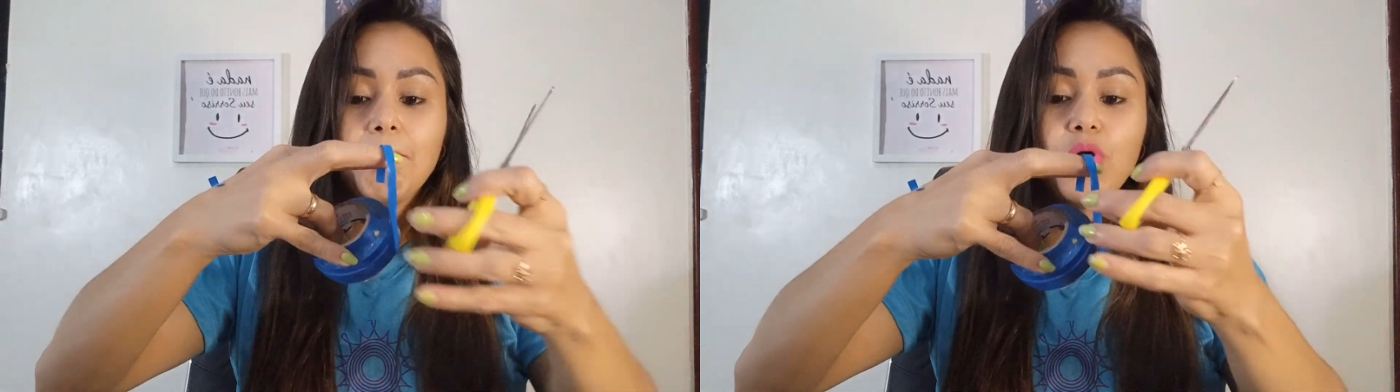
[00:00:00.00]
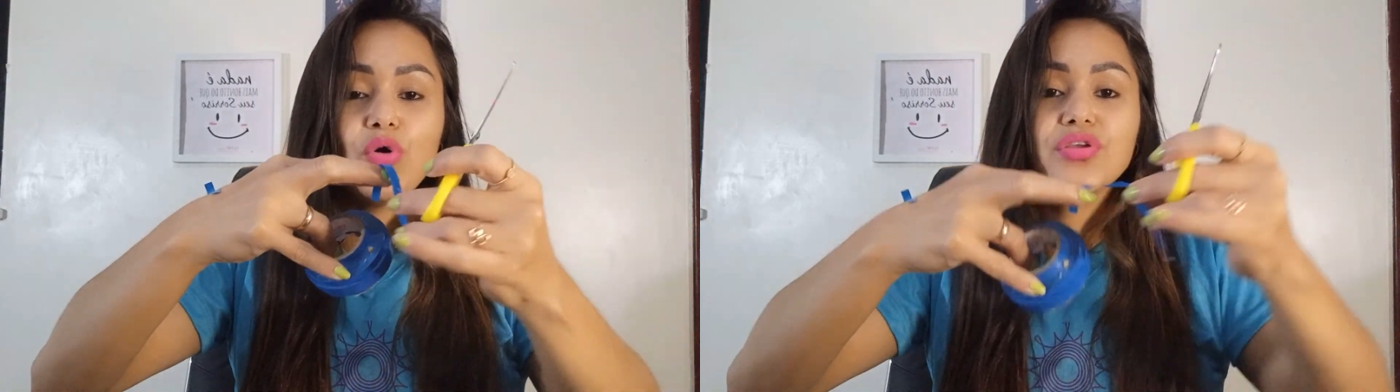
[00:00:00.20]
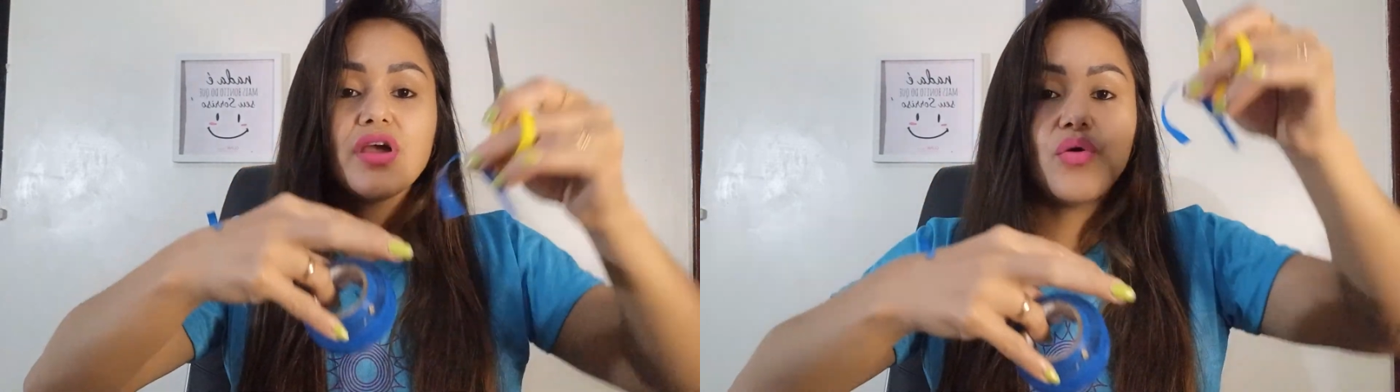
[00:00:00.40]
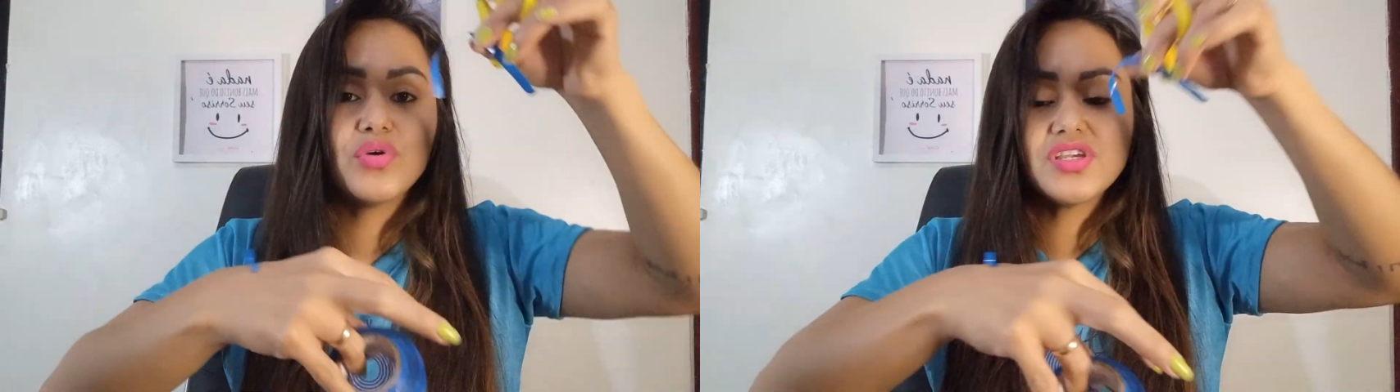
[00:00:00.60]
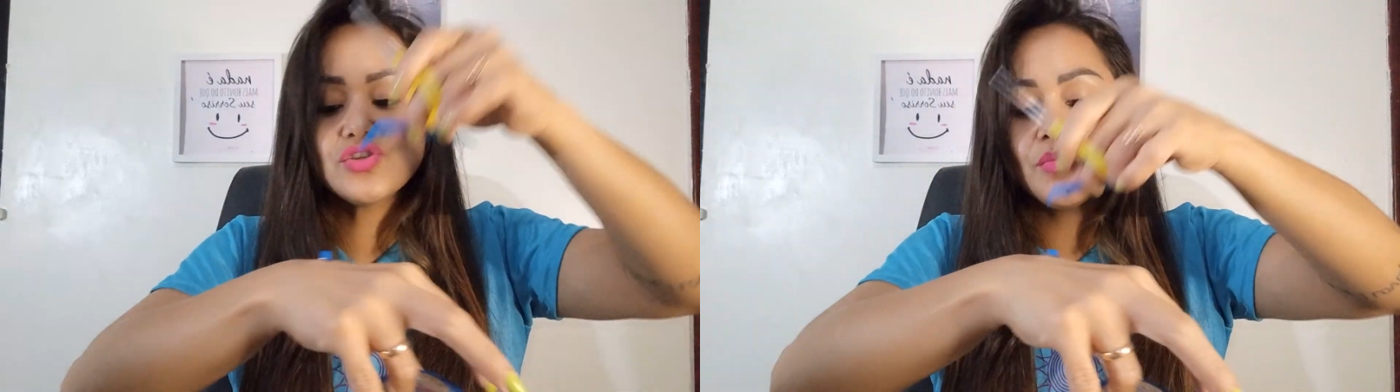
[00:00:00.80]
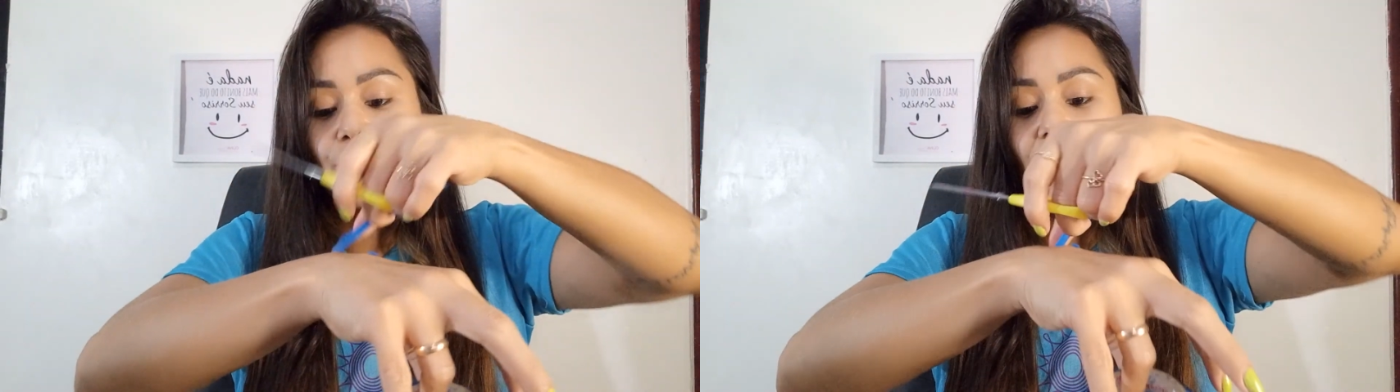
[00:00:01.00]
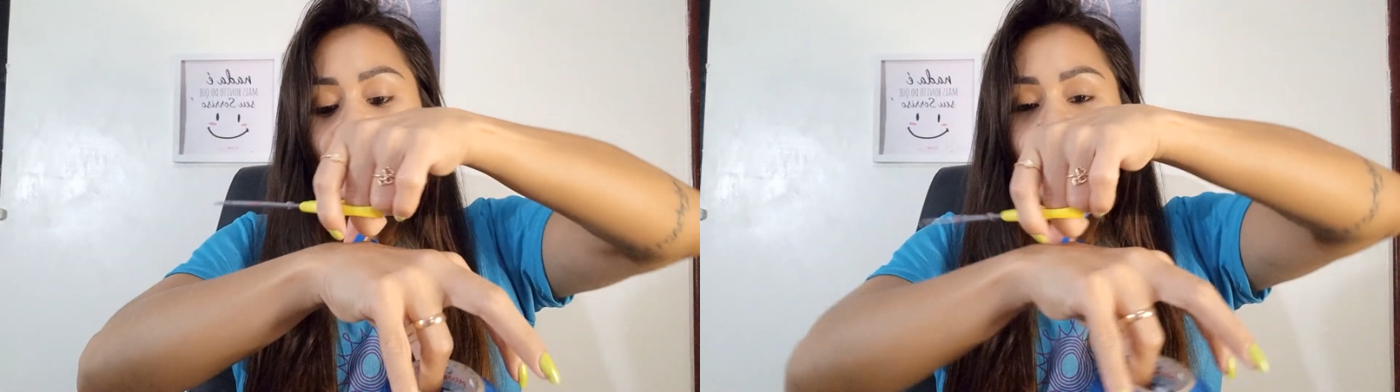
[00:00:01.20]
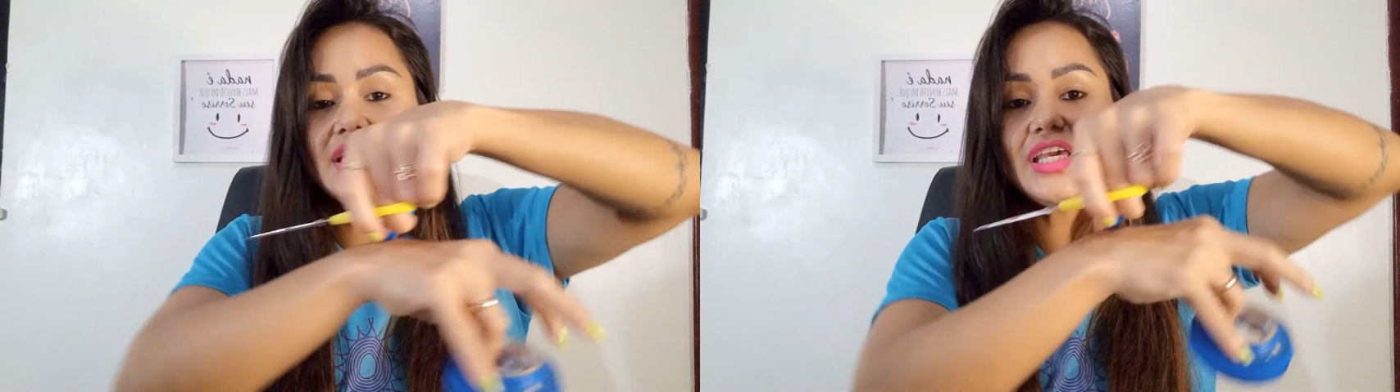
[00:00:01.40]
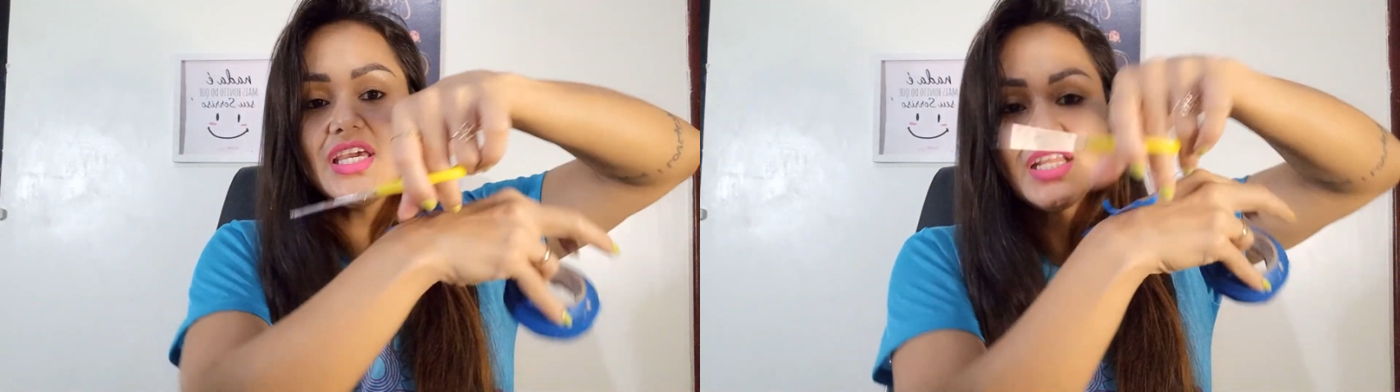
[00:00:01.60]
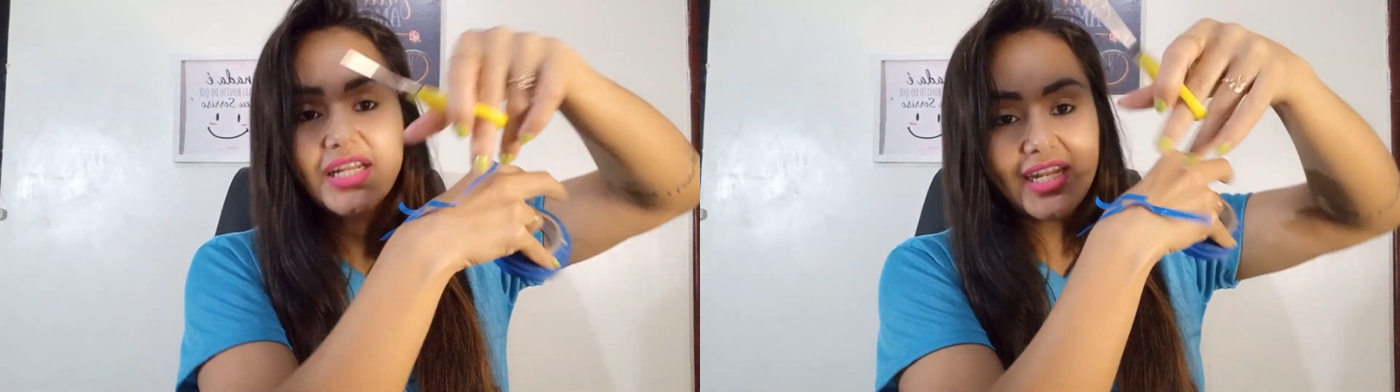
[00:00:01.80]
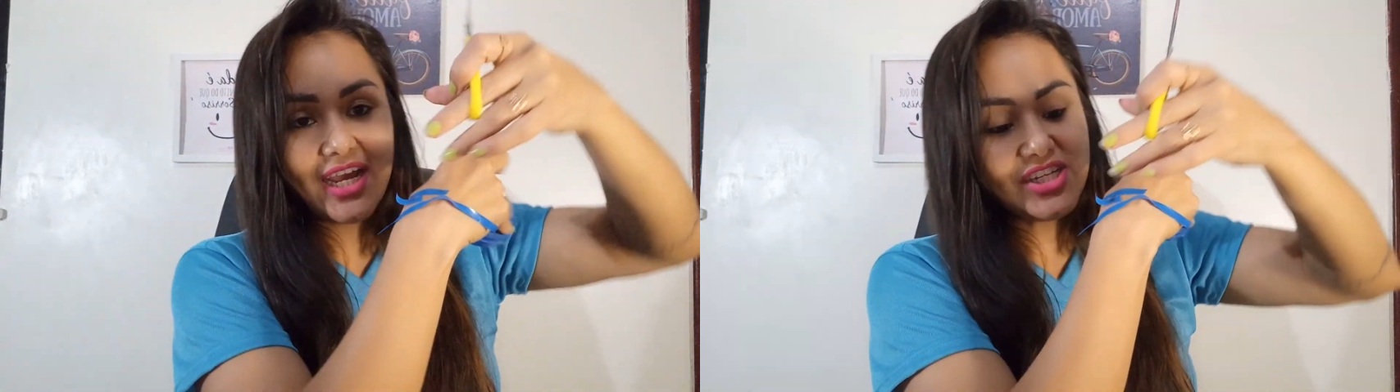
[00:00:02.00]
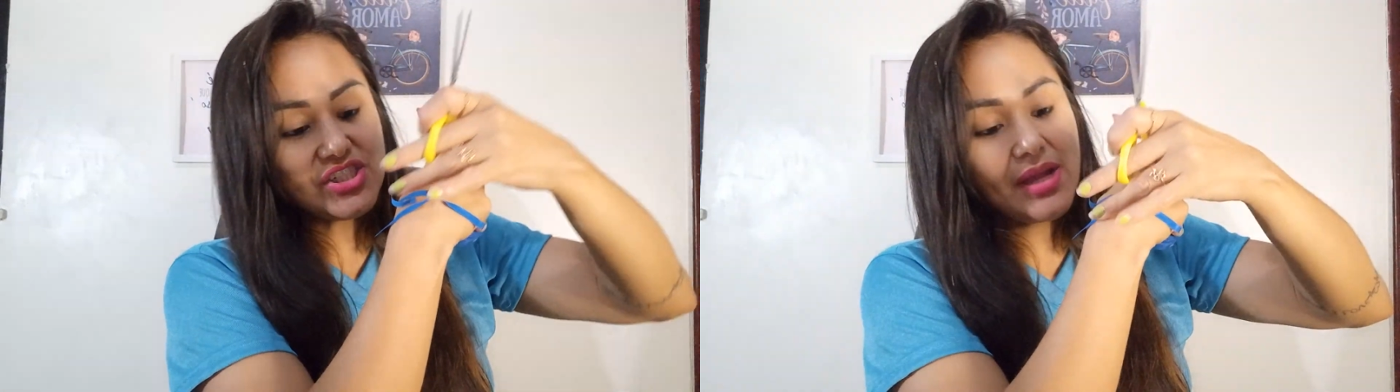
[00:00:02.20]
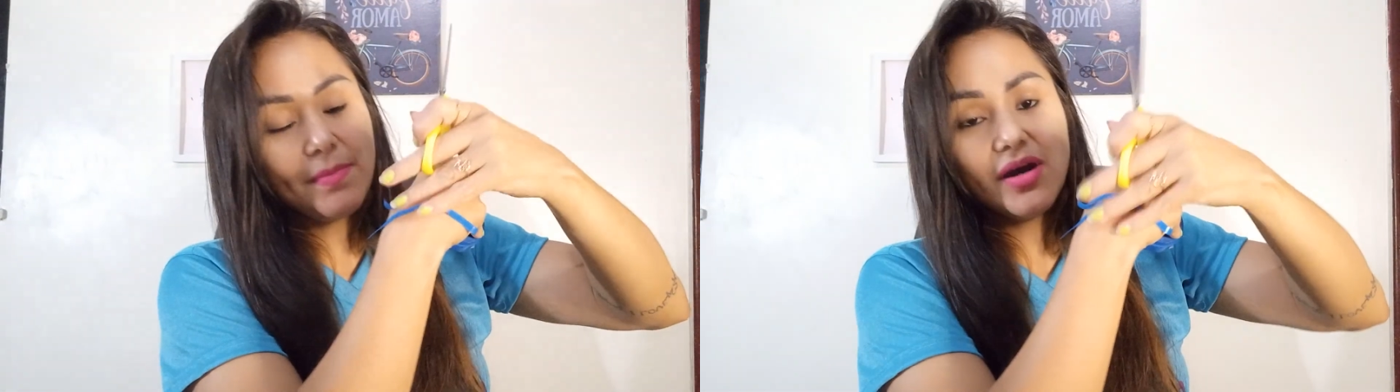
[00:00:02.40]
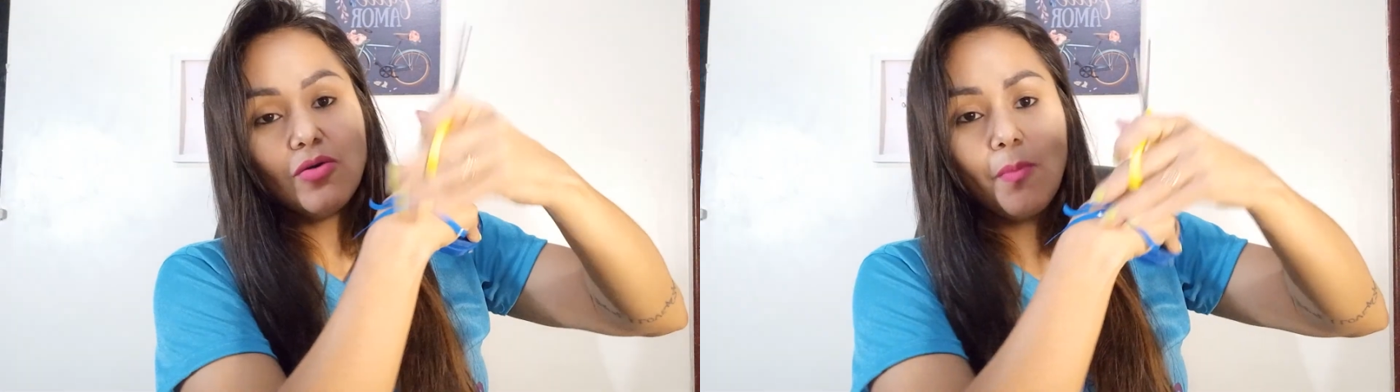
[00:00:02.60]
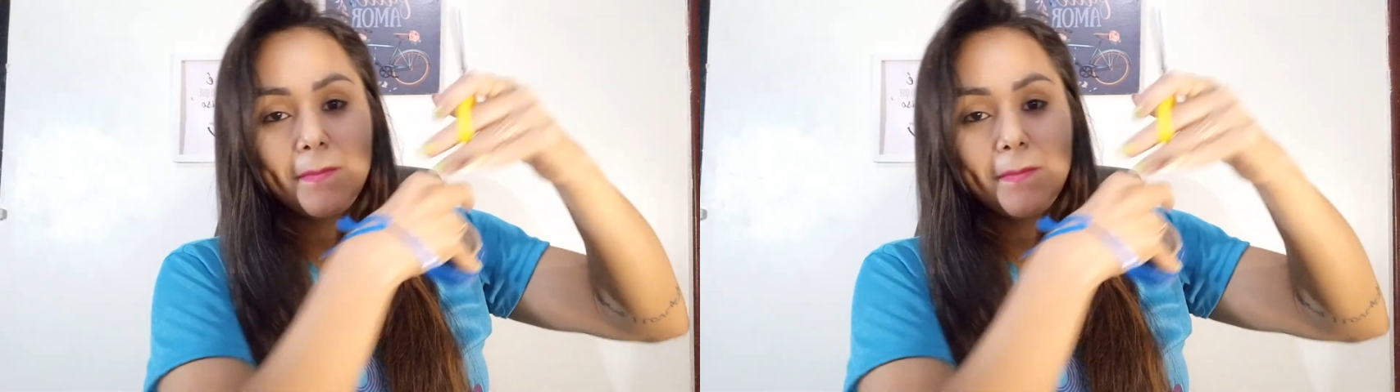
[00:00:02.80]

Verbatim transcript: ponha o que sobrou aqui nesta mão,